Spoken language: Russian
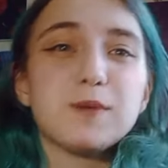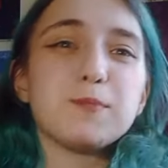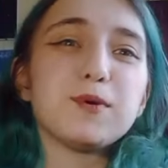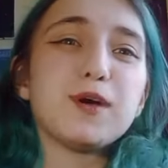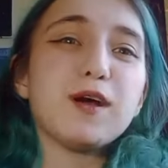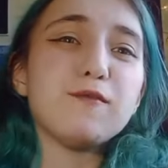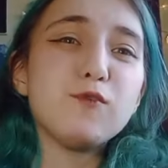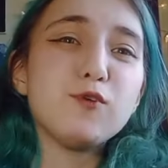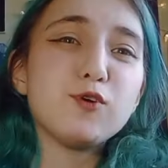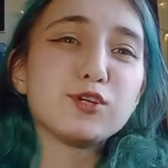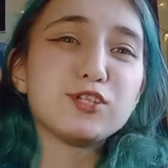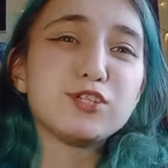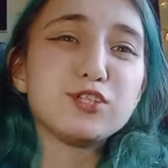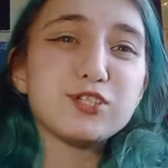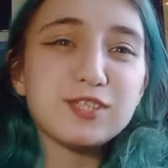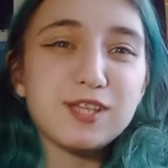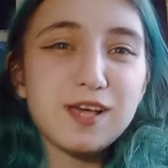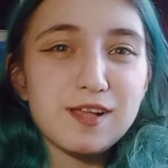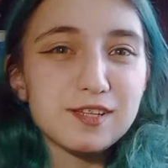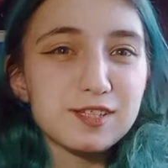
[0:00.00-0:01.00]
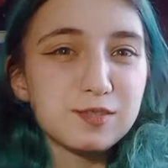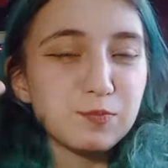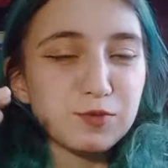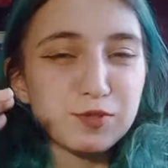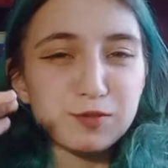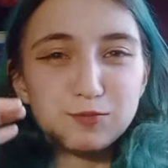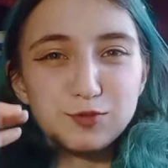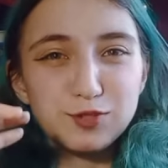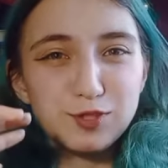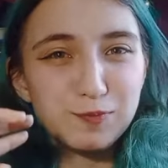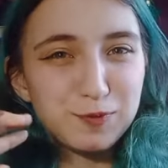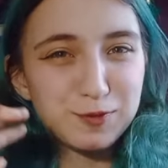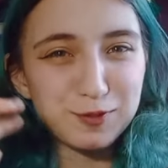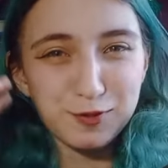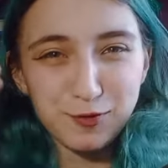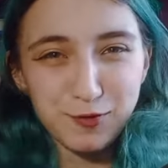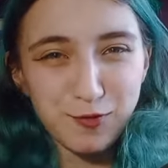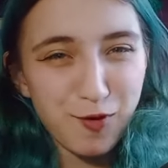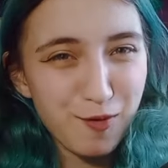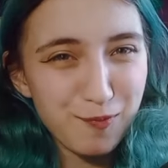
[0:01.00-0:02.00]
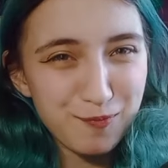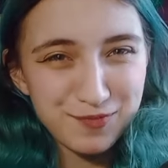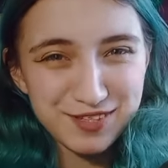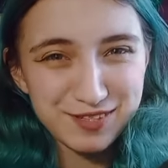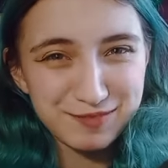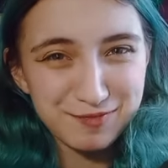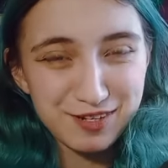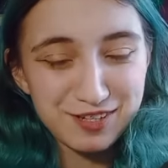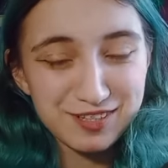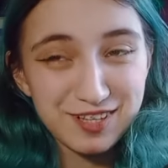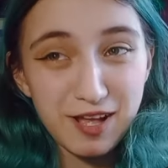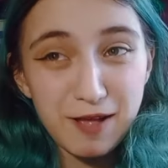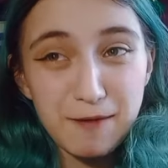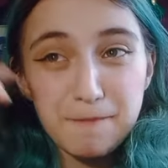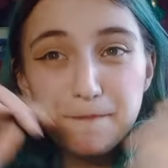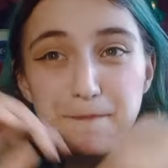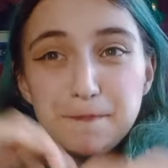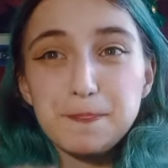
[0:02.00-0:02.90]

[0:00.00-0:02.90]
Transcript: об ковер чесалась, потому что по-другому не могла.